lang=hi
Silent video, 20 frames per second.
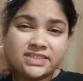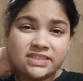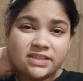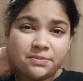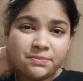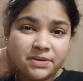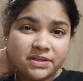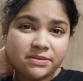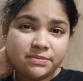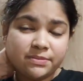
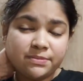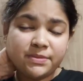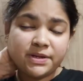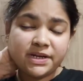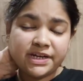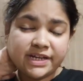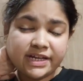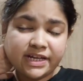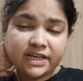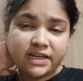तबीयत भी
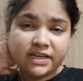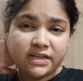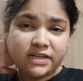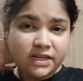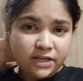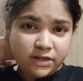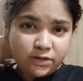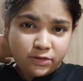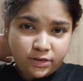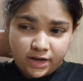मेरी ठीक
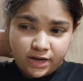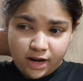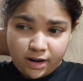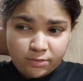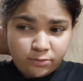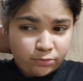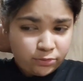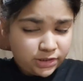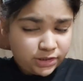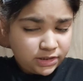नहीं है
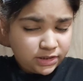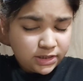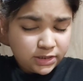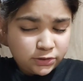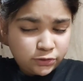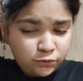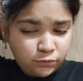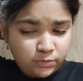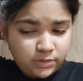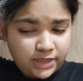ख़राब हो रही थी आज
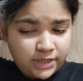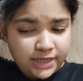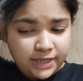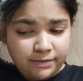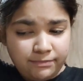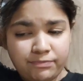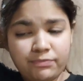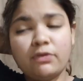सुबह ही